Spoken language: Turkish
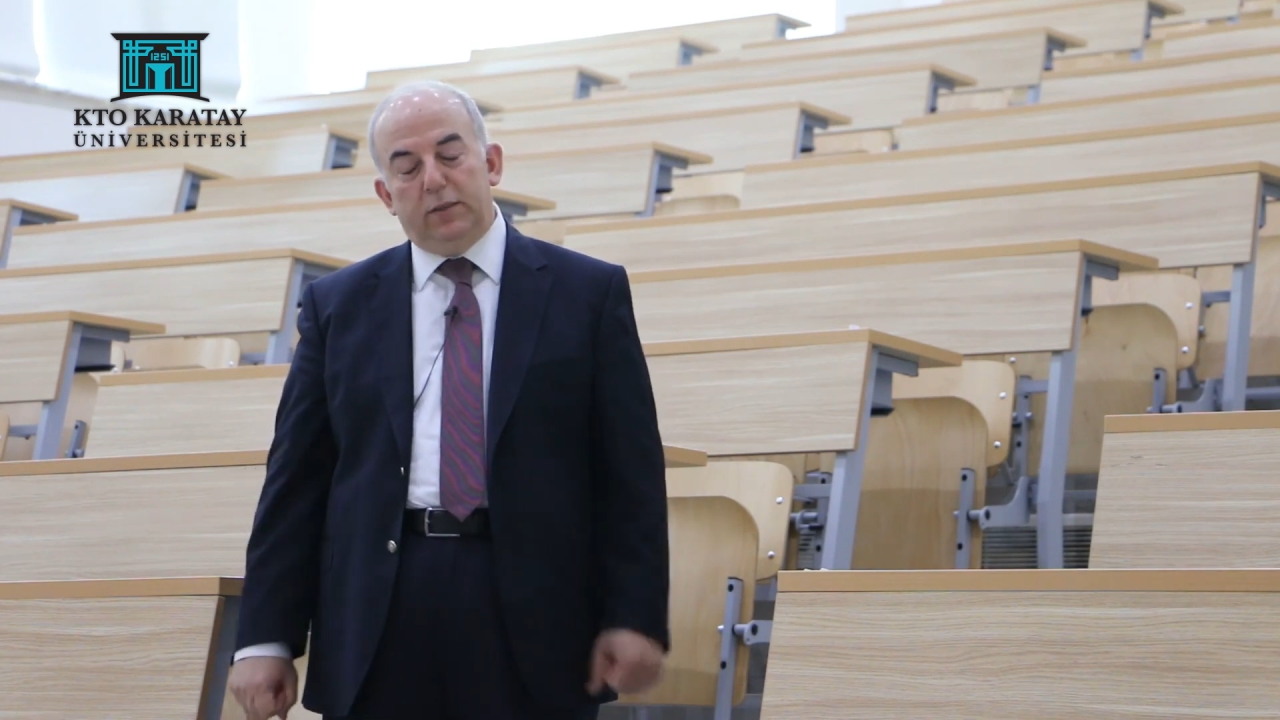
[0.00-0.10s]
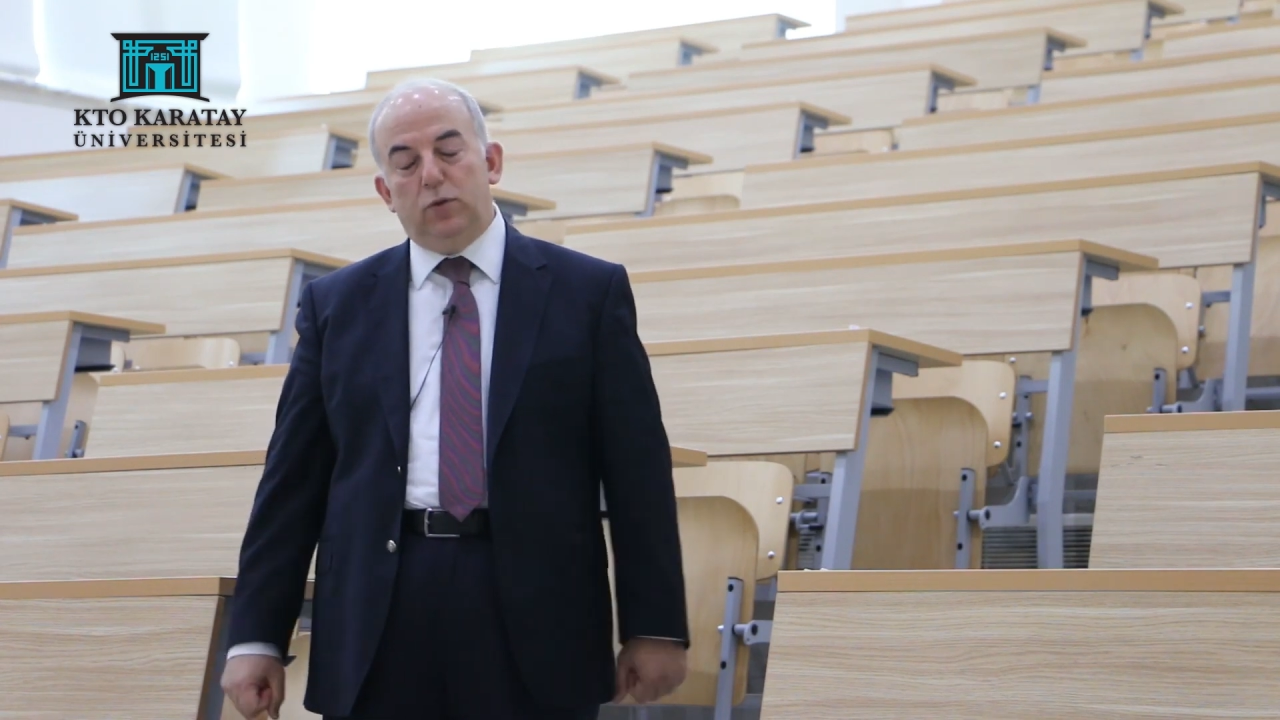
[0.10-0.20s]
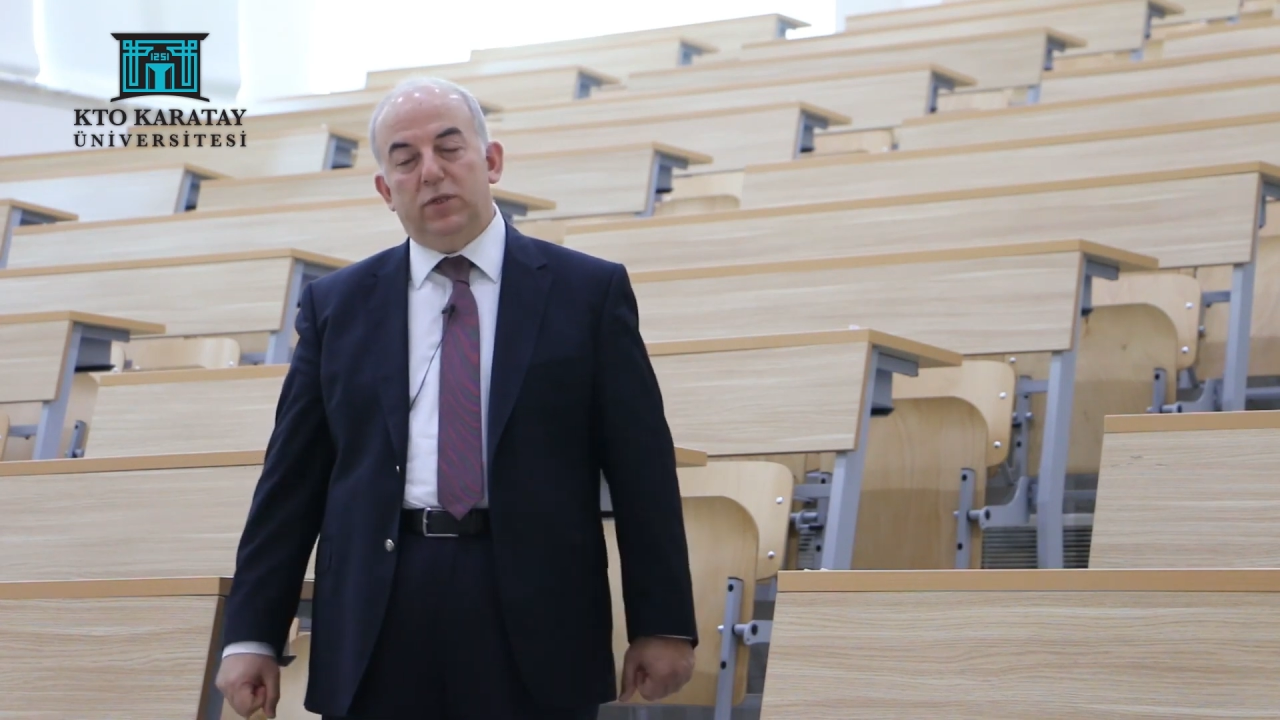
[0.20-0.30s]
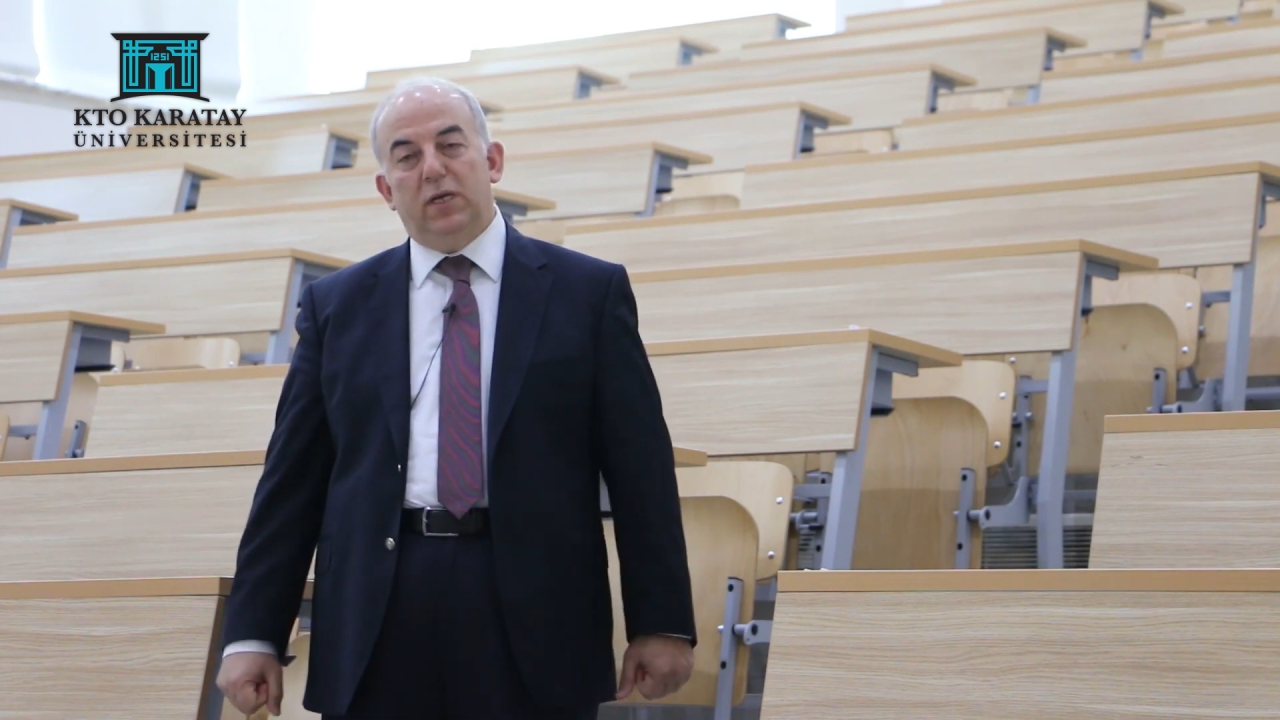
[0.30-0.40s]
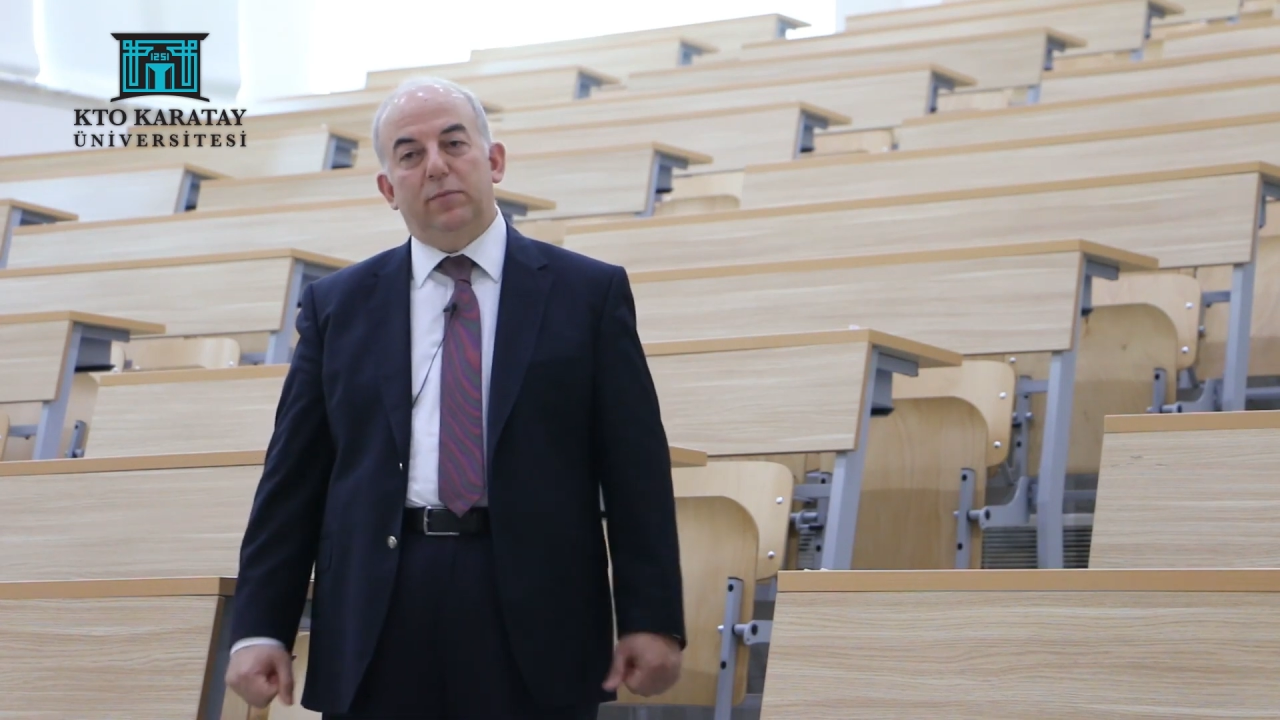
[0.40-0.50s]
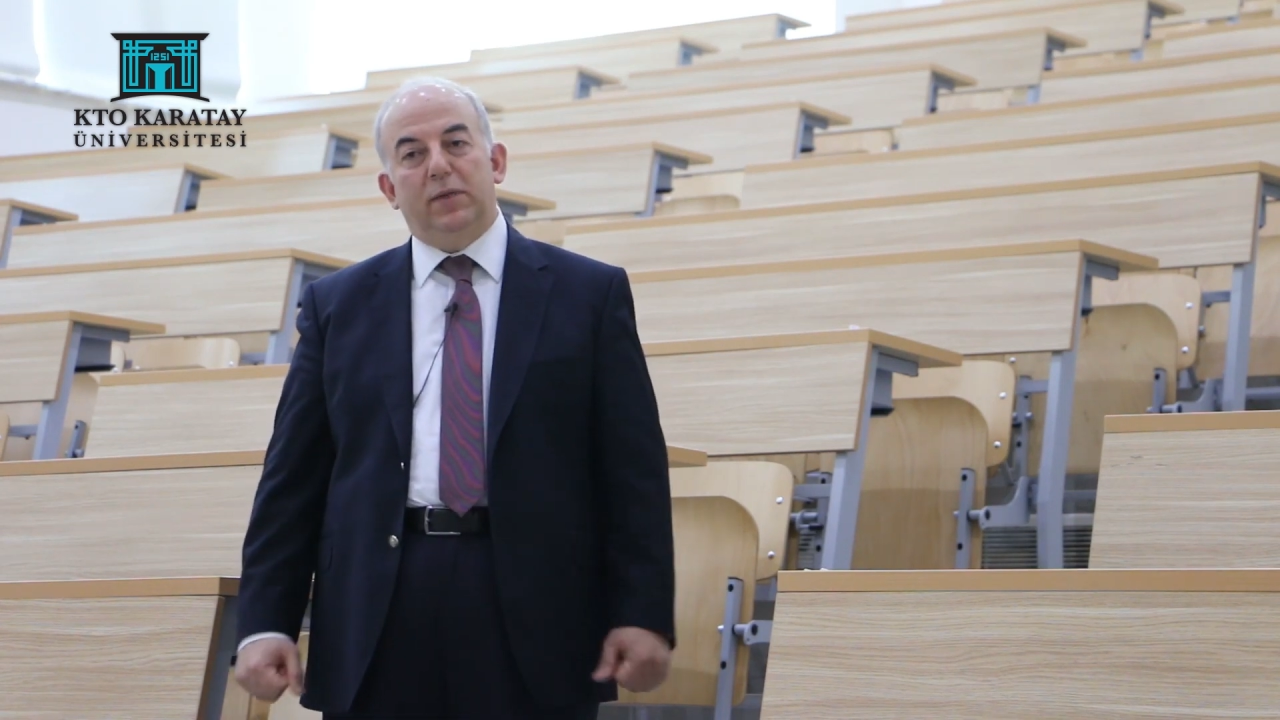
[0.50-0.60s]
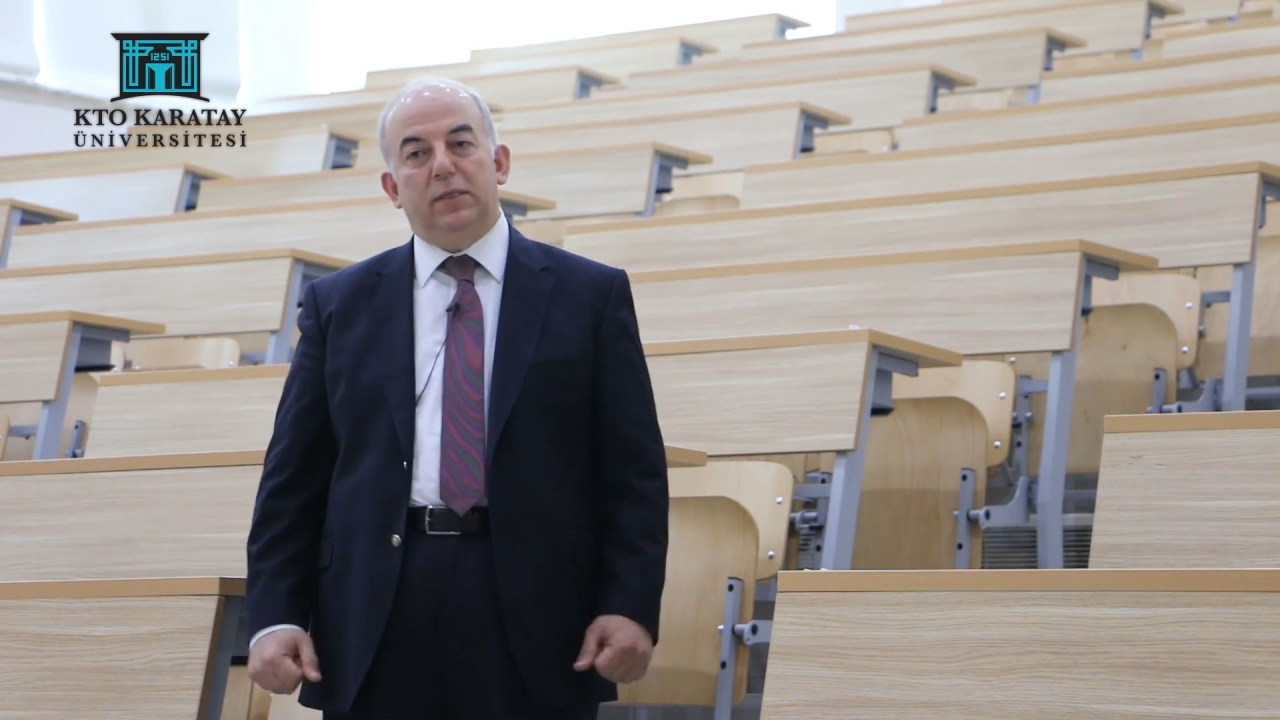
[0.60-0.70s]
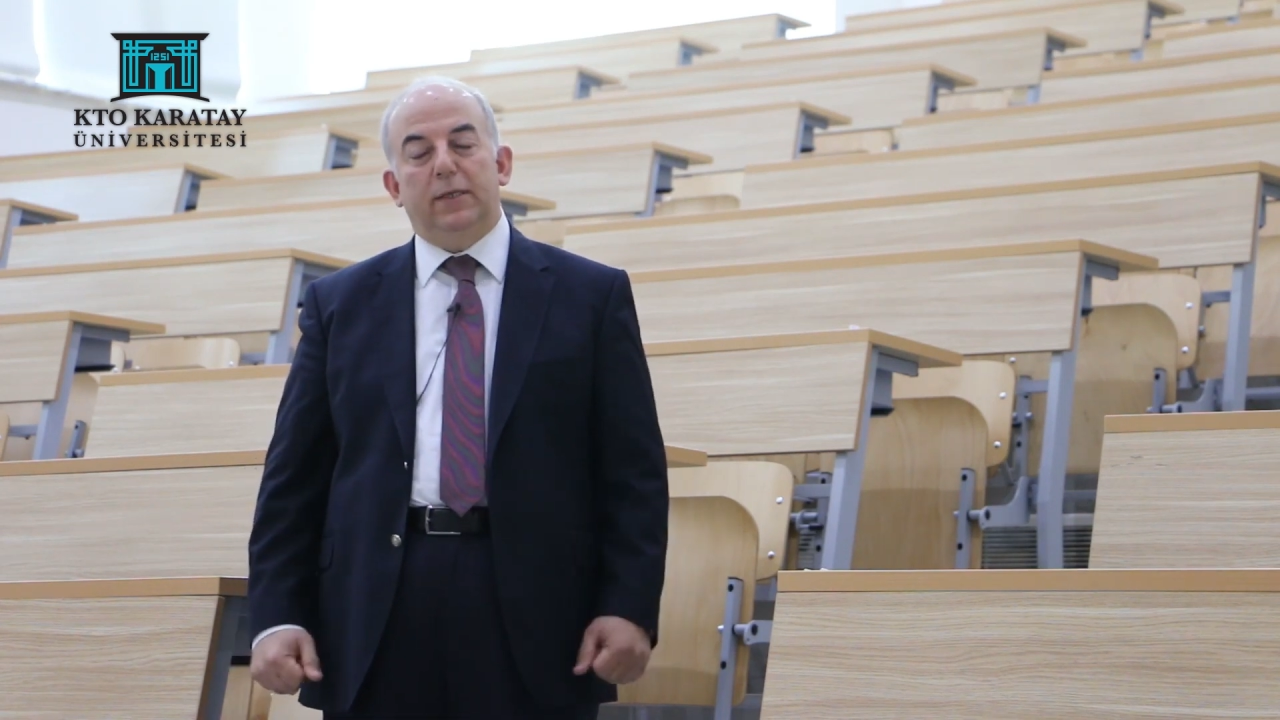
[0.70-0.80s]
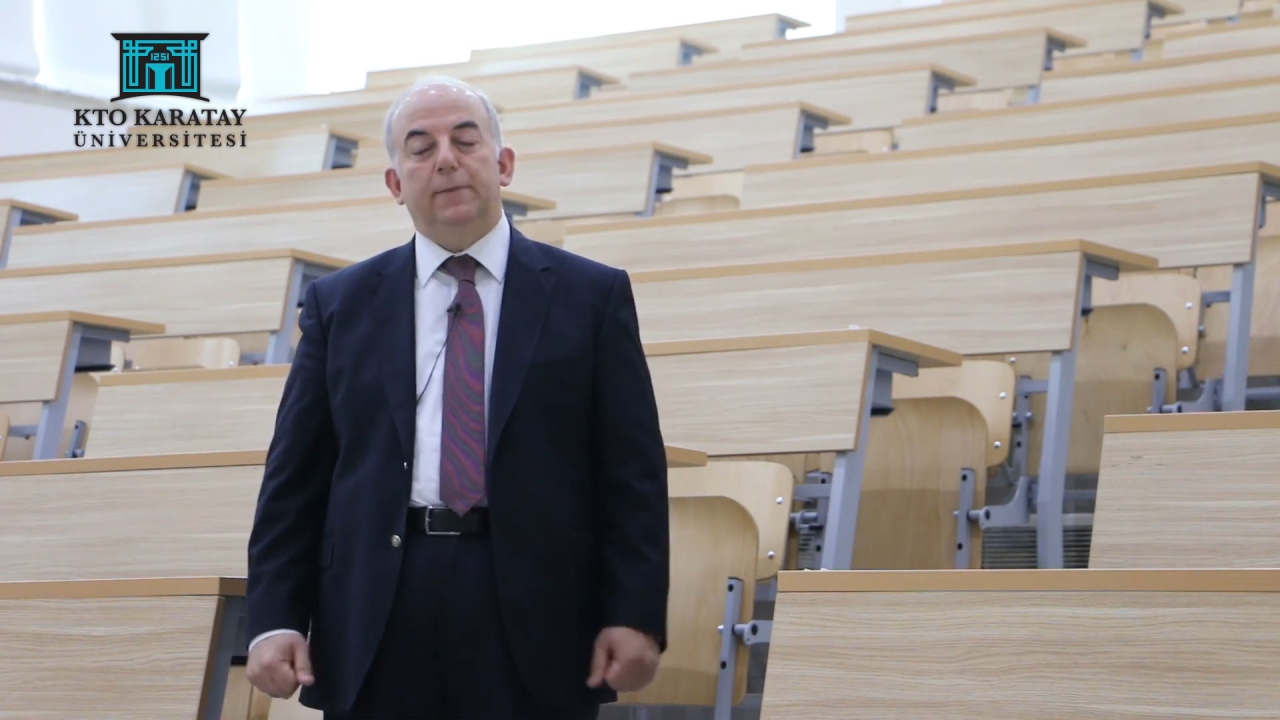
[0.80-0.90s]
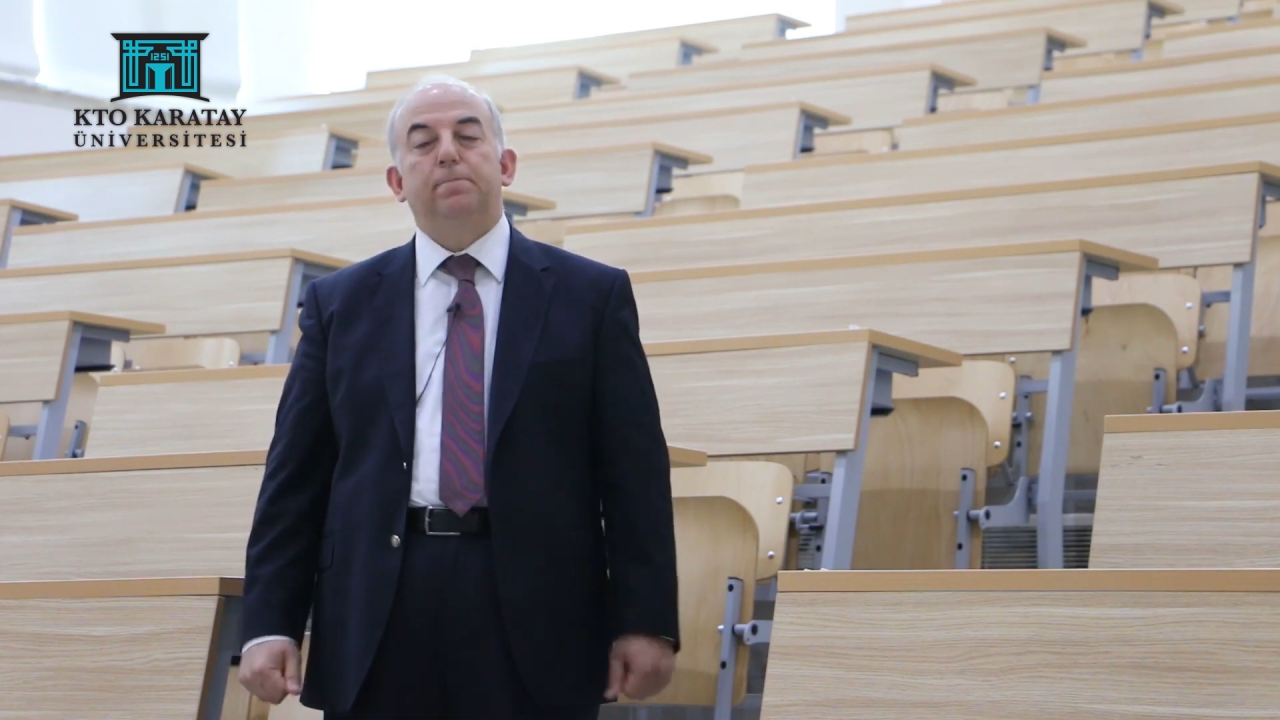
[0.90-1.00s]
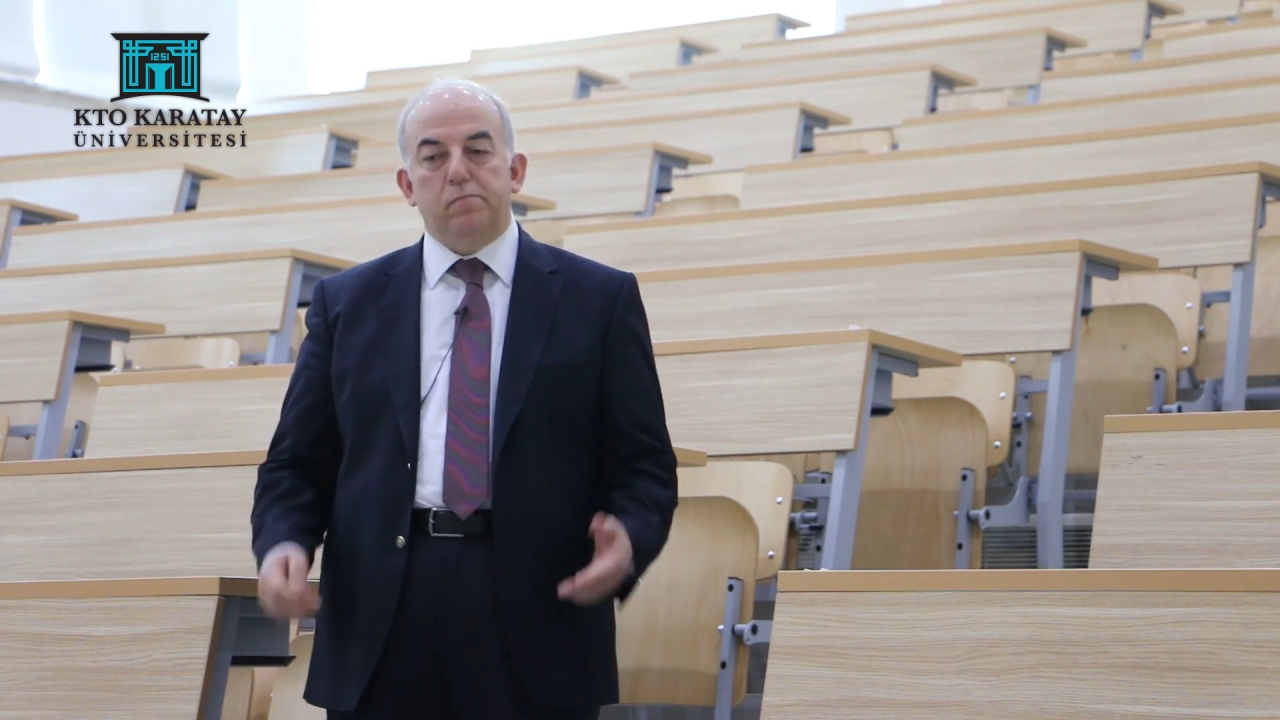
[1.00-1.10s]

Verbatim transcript: yükselmekte.